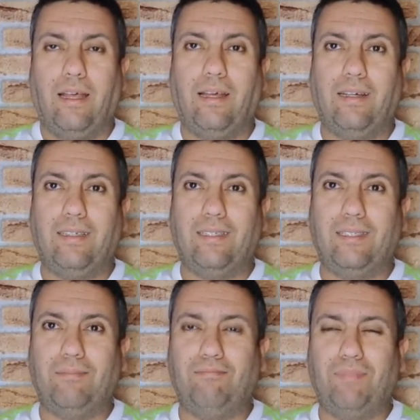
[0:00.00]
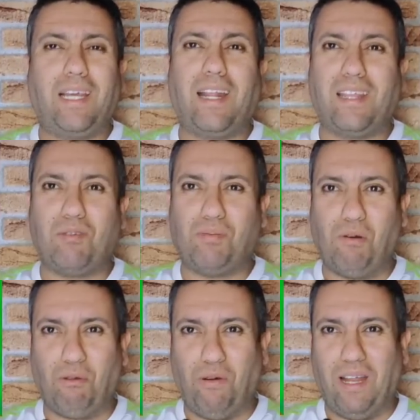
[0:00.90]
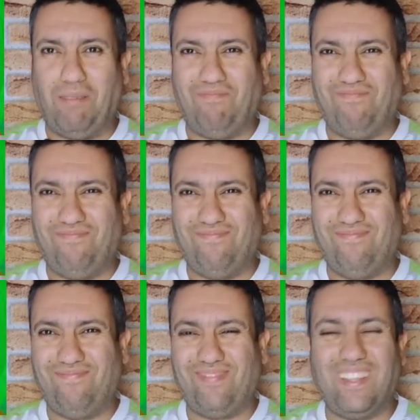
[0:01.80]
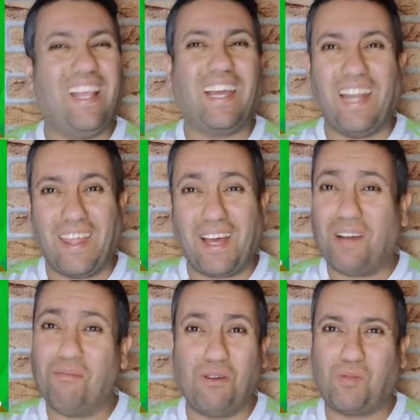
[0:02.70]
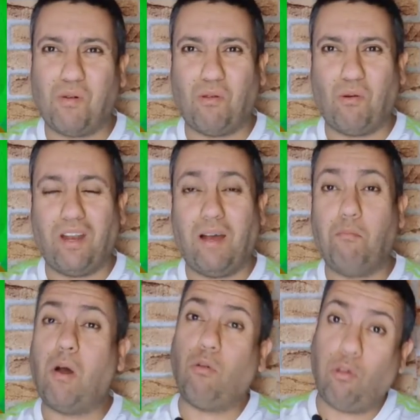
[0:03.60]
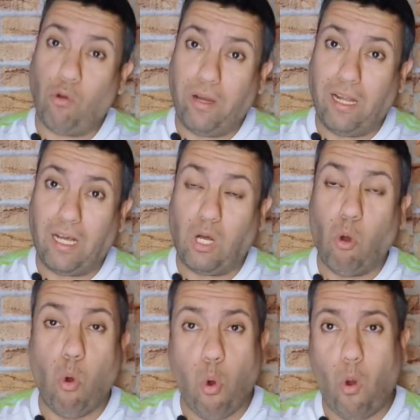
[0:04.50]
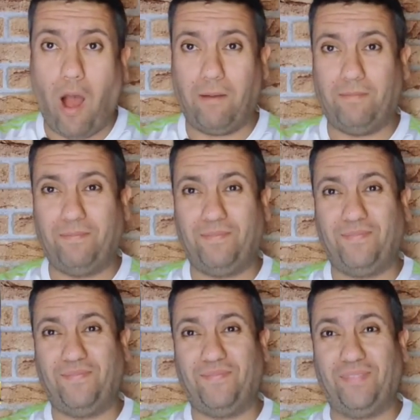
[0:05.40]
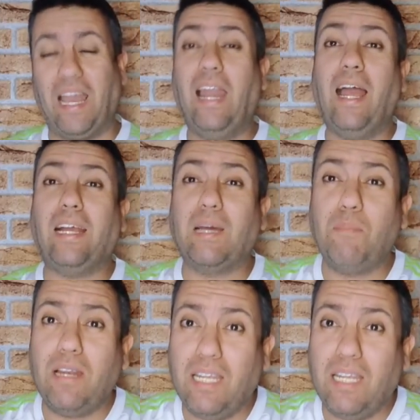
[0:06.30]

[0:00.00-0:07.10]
آه، لكن هذا مش موضوعنا لكن هذا مش موضوعنا موضوعنا هو الحكم